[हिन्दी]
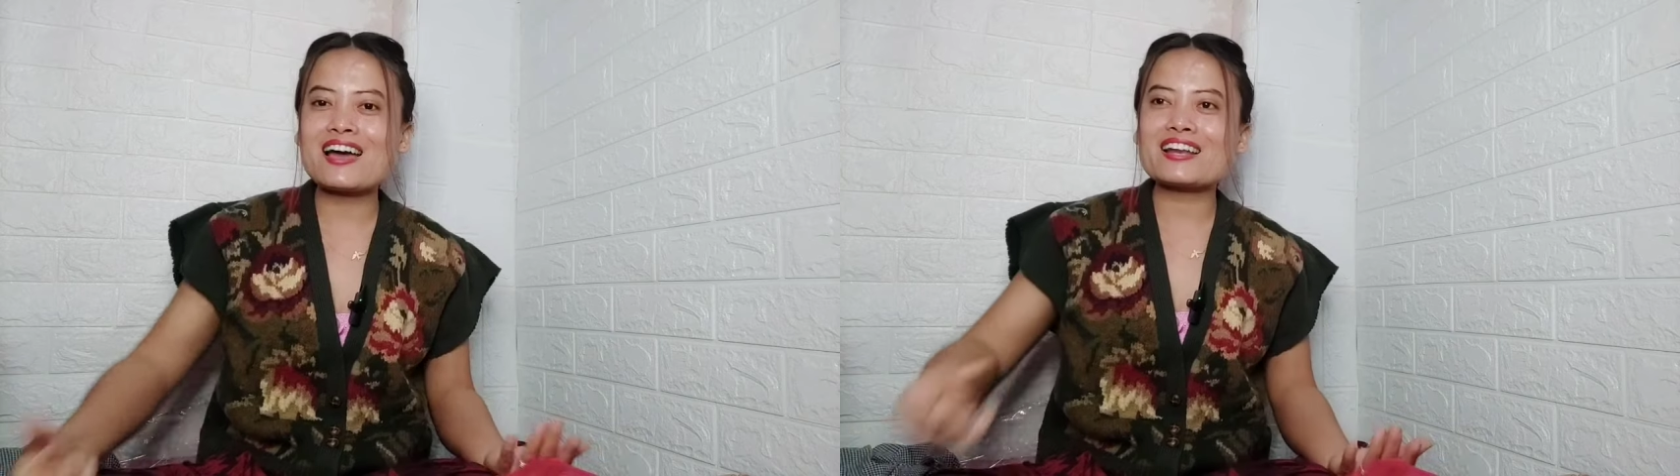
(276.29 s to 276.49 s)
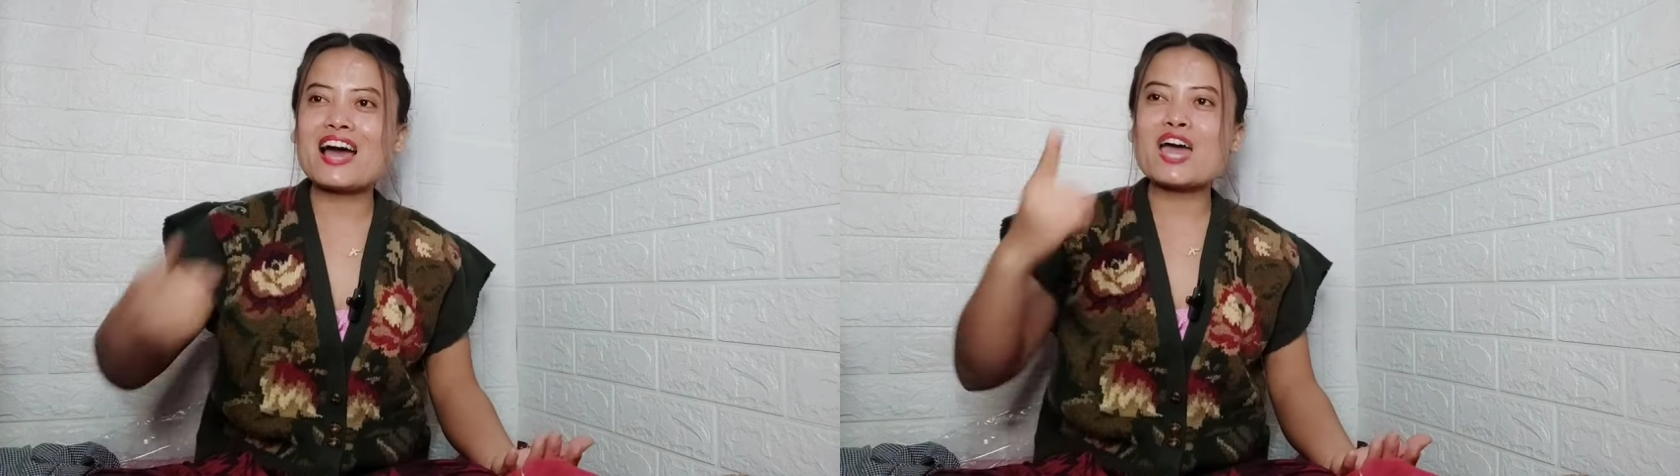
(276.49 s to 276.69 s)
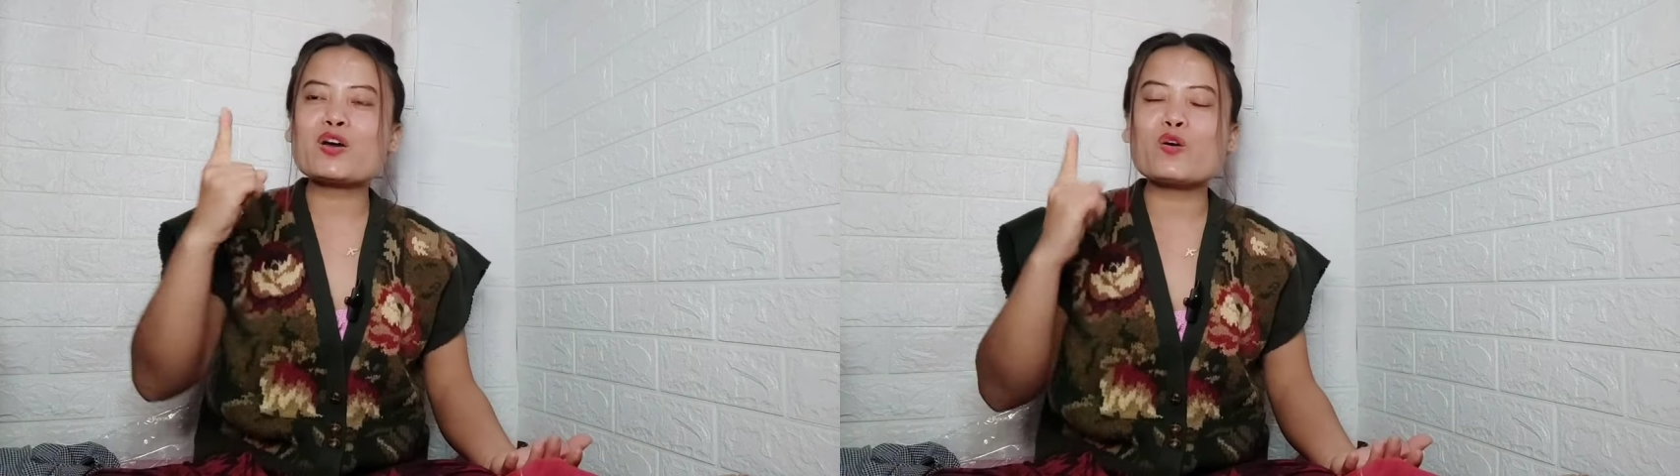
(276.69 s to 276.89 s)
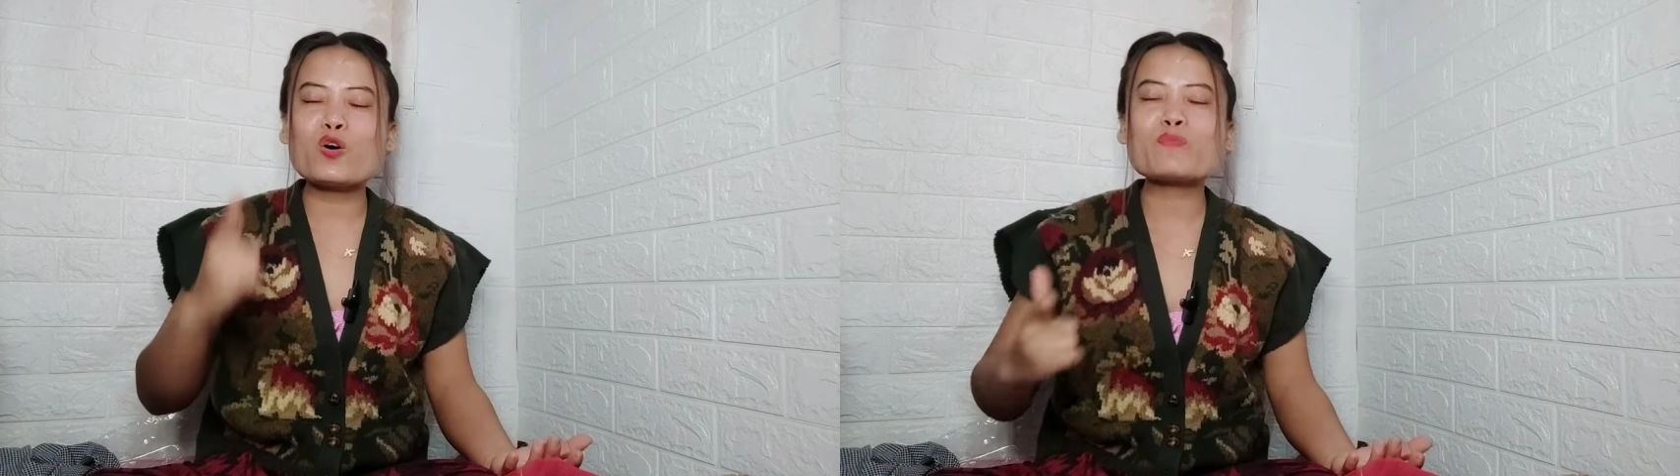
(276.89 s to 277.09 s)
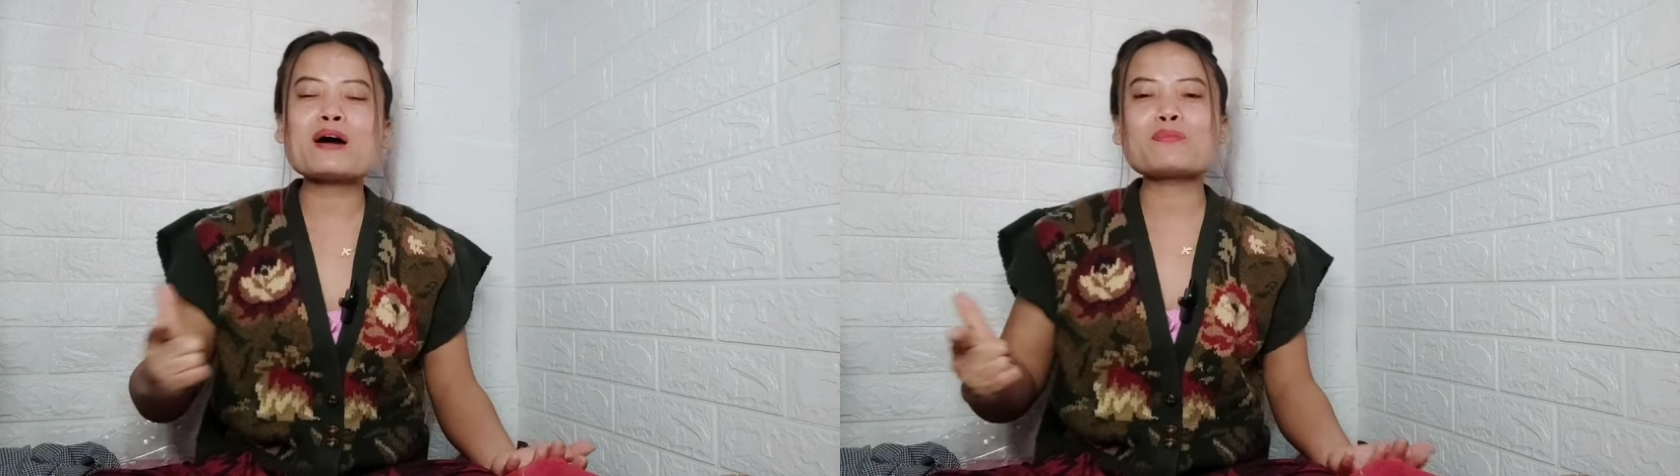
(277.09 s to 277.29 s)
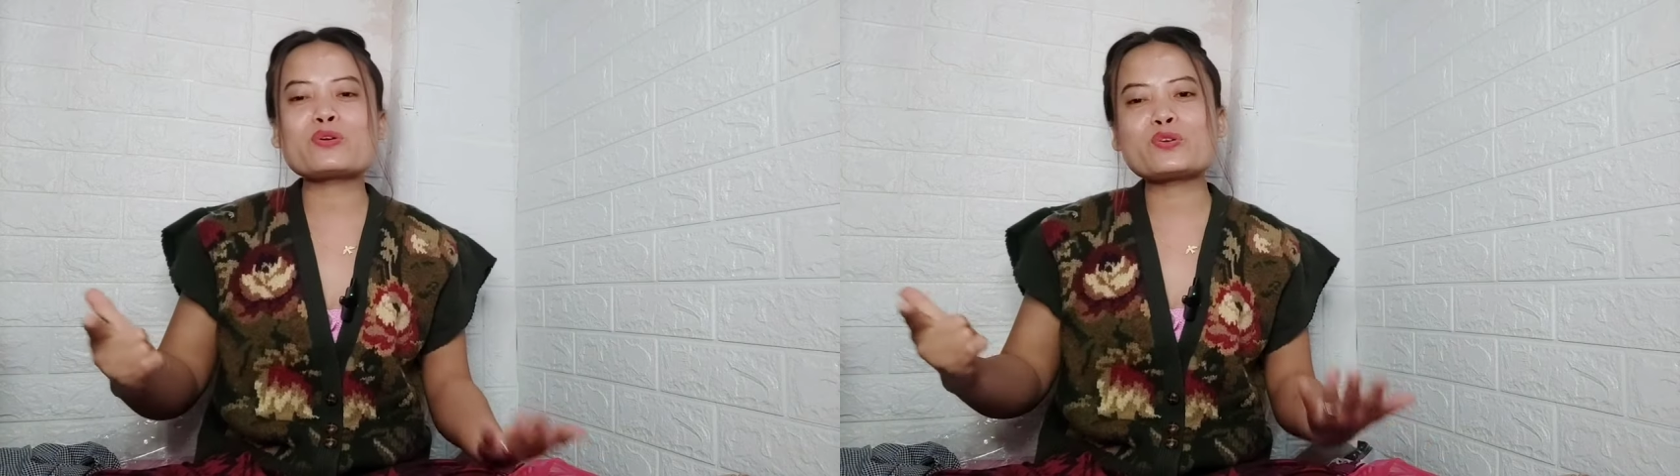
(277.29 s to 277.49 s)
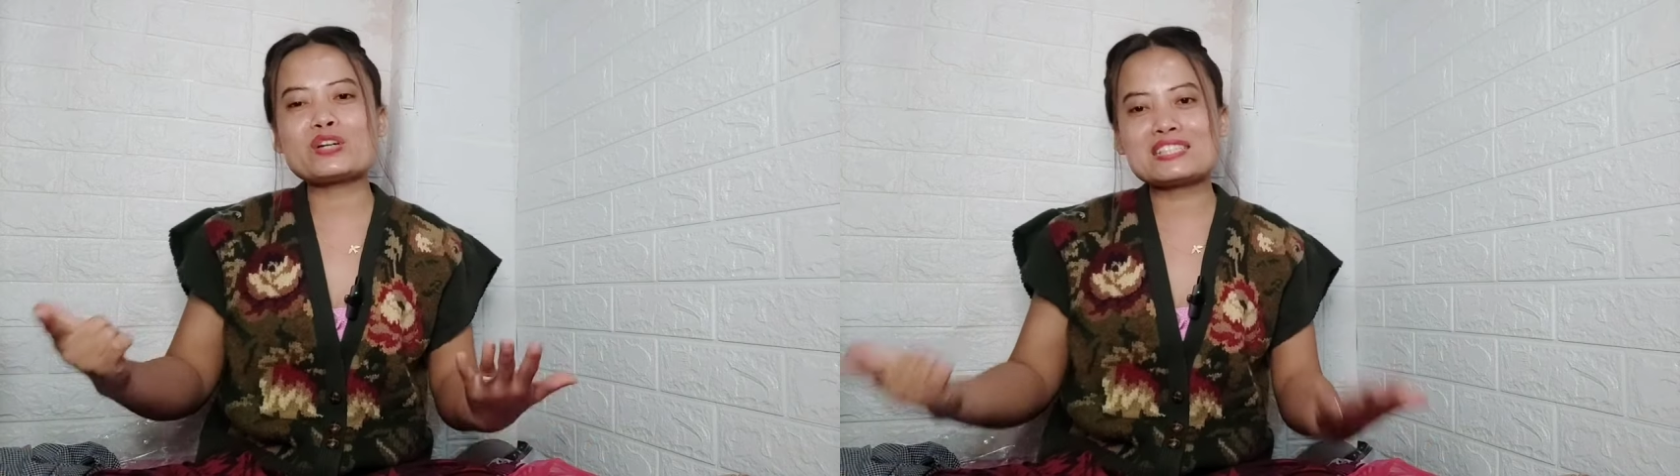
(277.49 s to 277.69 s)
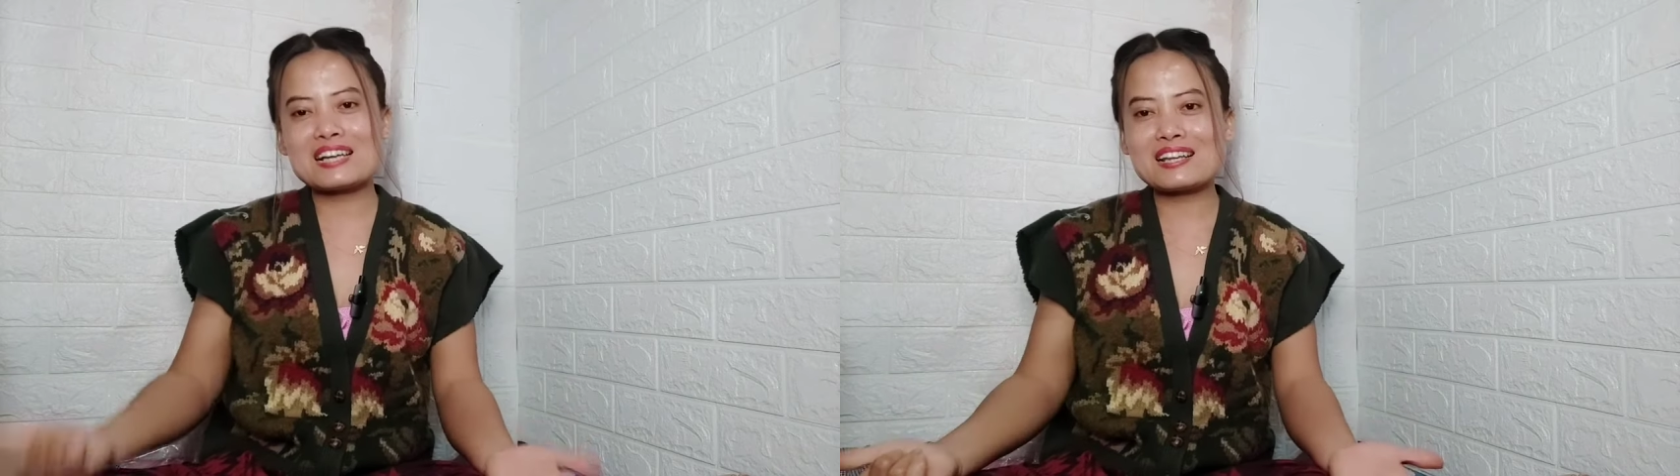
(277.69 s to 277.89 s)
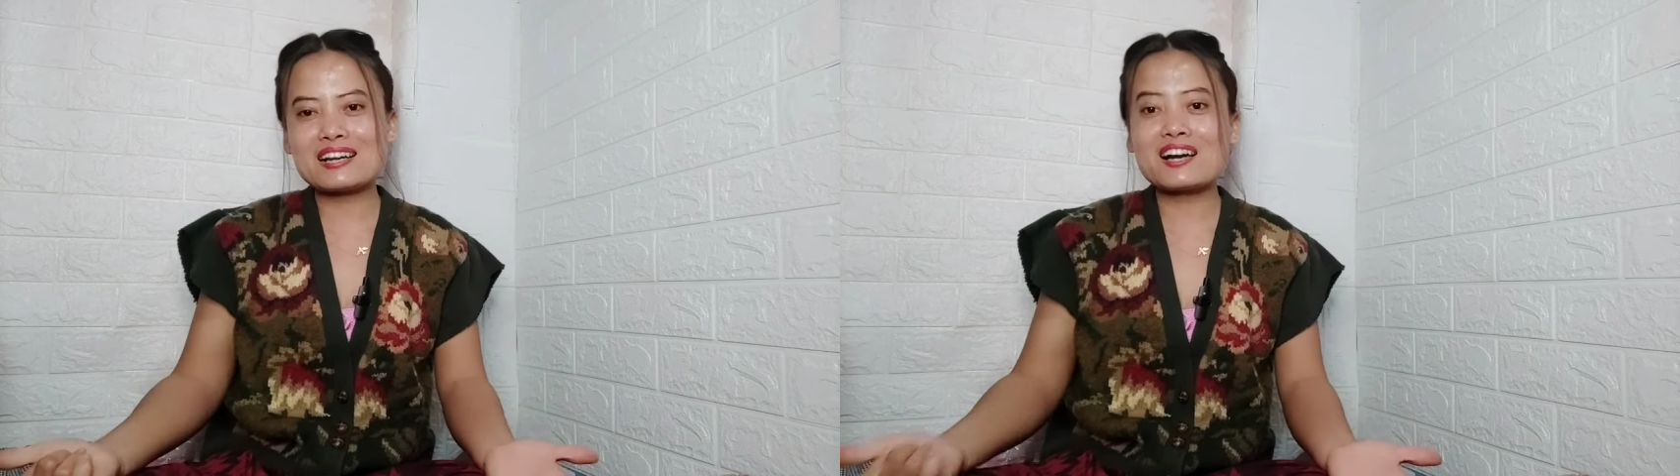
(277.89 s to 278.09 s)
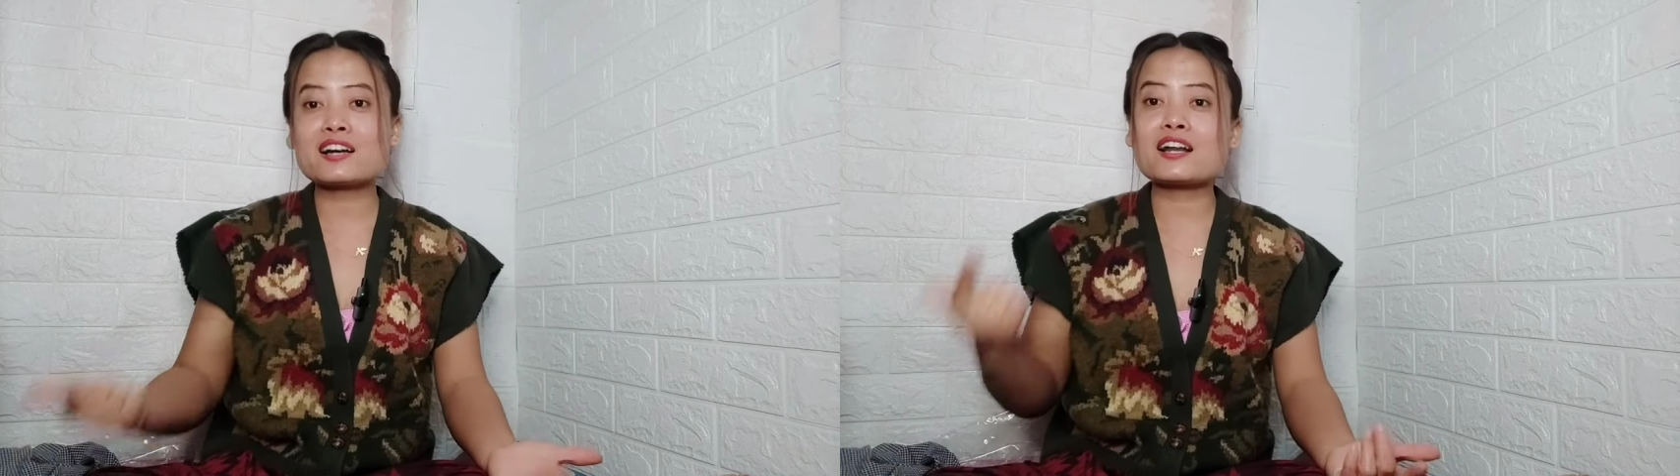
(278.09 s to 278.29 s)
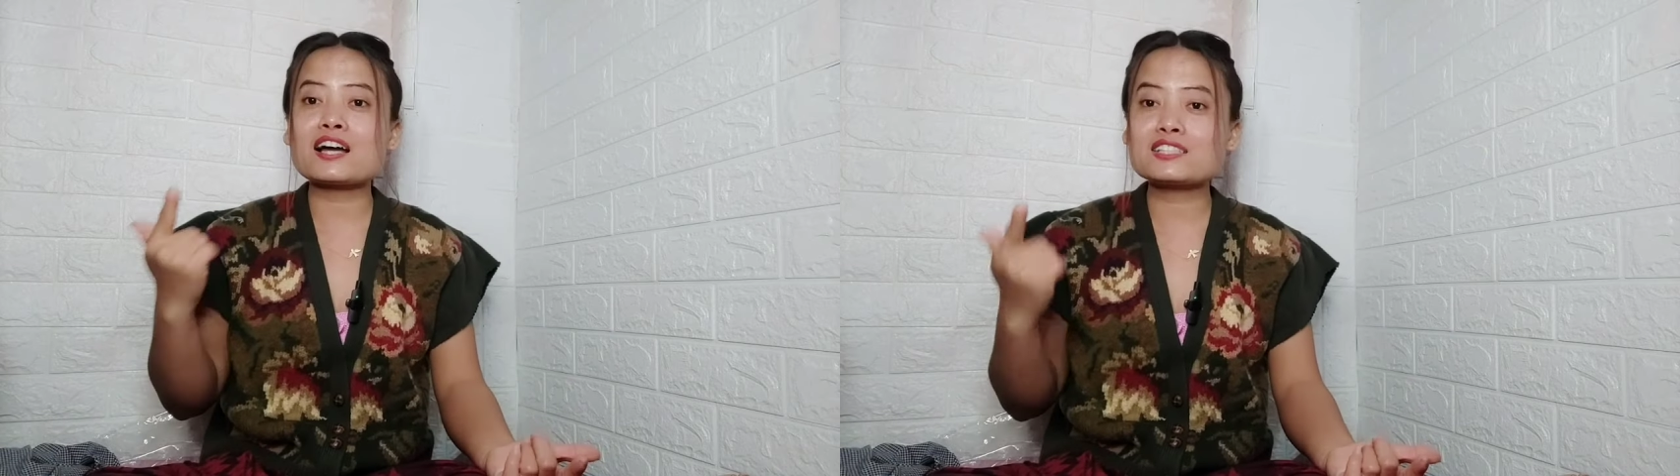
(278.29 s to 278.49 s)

एंड आई होप आप लोग को अच्छा लगा अगर